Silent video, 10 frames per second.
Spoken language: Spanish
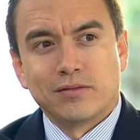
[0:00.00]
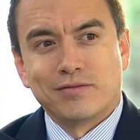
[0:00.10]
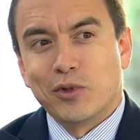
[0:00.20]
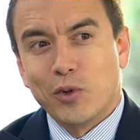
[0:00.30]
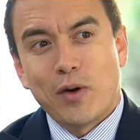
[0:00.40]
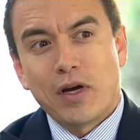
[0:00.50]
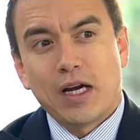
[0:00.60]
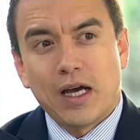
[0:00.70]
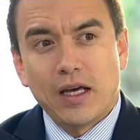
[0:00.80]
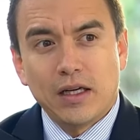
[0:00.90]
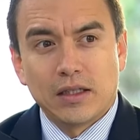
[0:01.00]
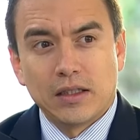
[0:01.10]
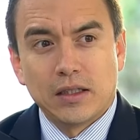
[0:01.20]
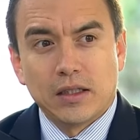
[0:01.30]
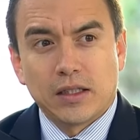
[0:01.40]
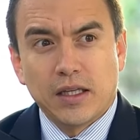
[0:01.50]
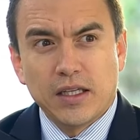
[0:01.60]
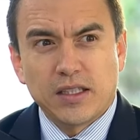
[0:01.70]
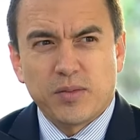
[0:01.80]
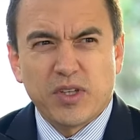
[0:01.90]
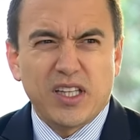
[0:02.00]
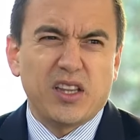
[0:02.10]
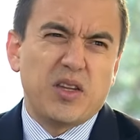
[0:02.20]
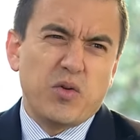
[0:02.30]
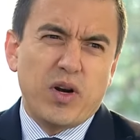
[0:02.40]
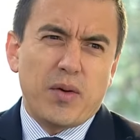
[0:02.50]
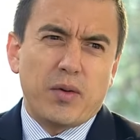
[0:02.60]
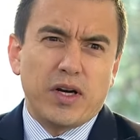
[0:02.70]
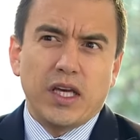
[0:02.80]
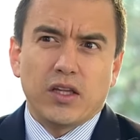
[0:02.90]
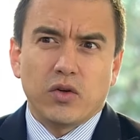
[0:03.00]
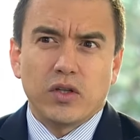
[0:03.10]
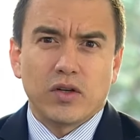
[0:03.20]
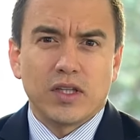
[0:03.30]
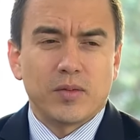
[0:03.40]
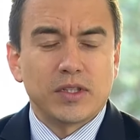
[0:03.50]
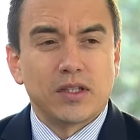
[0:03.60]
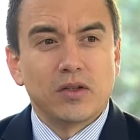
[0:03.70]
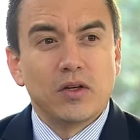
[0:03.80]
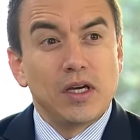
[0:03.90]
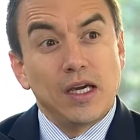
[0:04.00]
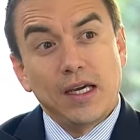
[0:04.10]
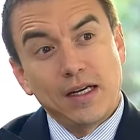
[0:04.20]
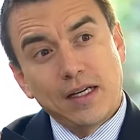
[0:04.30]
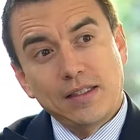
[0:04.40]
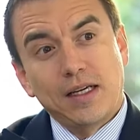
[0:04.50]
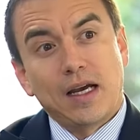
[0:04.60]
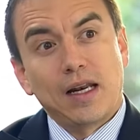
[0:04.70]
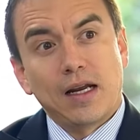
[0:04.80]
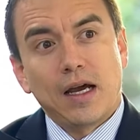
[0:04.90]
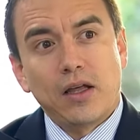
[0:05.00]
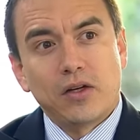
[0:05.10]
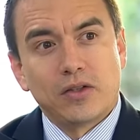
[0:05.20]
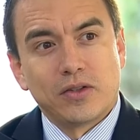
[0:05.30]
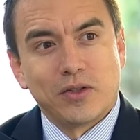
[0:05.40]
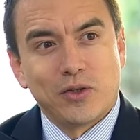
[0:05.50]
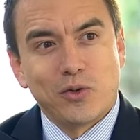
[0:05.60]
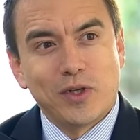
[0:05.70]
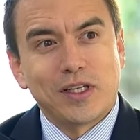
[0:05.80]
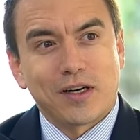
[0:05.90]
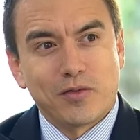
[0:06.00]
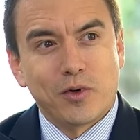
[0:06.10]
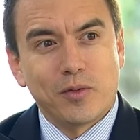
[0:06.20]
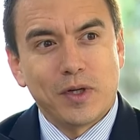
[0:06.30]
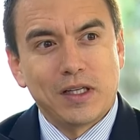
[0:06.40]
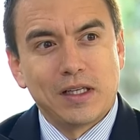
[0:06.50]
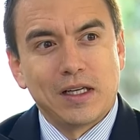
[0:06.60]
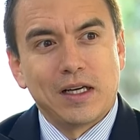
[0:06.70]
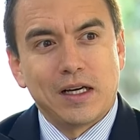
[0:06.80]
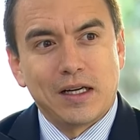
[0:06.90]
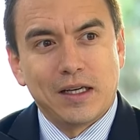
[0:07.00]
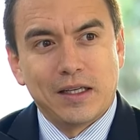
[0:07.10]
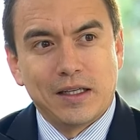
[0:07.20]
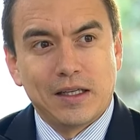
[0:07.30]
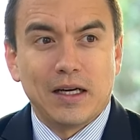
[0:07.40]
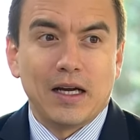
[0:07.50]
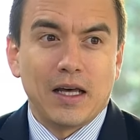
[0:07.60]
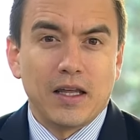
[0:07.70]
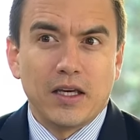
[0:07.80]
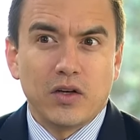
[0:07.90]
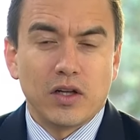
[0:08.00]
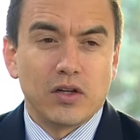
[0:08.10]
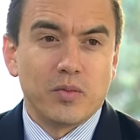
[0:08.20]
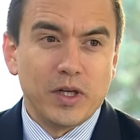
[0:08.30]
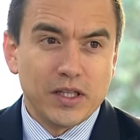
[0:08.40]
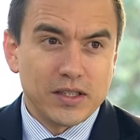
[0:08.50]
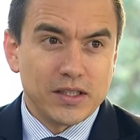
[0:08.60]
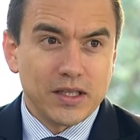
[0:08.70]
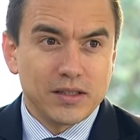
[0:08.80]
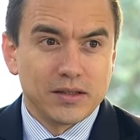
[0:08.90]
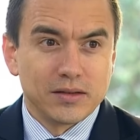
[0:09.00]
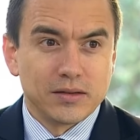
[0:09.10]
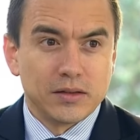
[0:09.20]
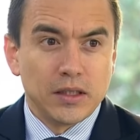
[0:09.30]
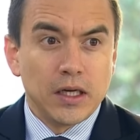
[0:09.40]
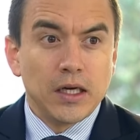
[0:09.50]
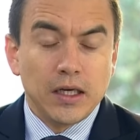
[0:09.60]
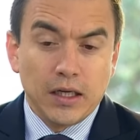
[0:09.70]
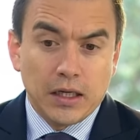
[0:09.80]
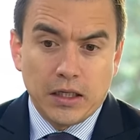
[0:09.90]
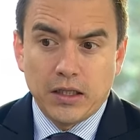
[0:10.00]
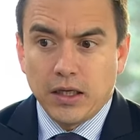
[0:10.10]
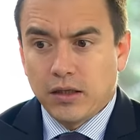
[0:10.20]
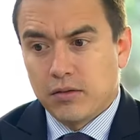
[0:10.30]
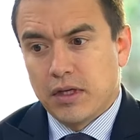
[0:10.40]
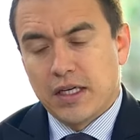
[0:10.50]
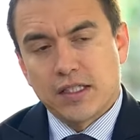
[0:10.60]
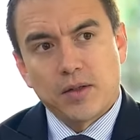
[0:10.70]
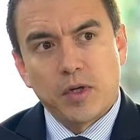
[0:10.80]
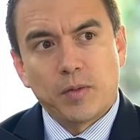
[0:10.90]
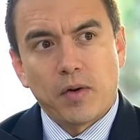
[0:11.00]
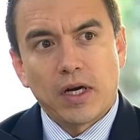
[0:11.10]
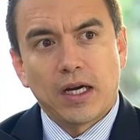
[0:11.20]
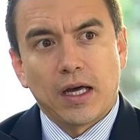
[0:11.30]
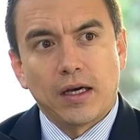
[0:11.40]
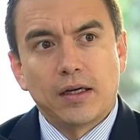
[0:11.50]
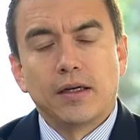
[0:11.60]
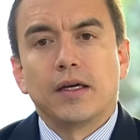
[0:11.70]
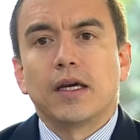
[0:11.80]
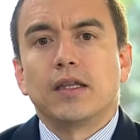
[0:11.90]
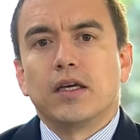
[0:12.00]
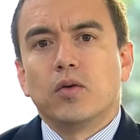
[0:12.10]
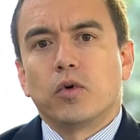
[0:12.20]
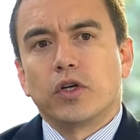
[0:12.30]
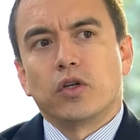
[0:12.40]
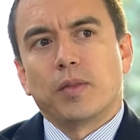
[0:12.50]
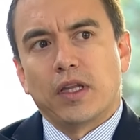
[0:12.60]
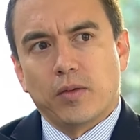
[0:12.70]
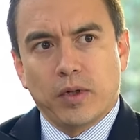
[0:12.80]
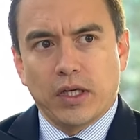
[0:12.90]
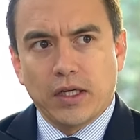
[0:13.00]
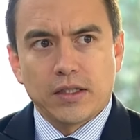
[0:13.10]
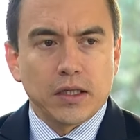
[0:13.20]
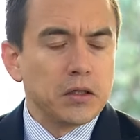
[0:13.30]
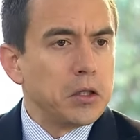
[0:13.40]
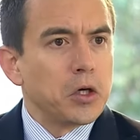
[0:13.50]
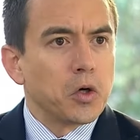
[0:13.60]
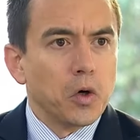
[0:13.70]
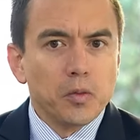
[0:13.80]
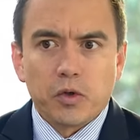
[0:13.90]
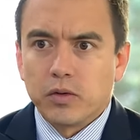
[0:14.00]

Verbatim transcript: Una bancada que dice, pues es una barbaridad todo esto que está pasando. Es casi calcado nuestra reforma eh, a la de ellos del 2016. Y gente de esa misma bancada que tiene un poquito más de experiencia, como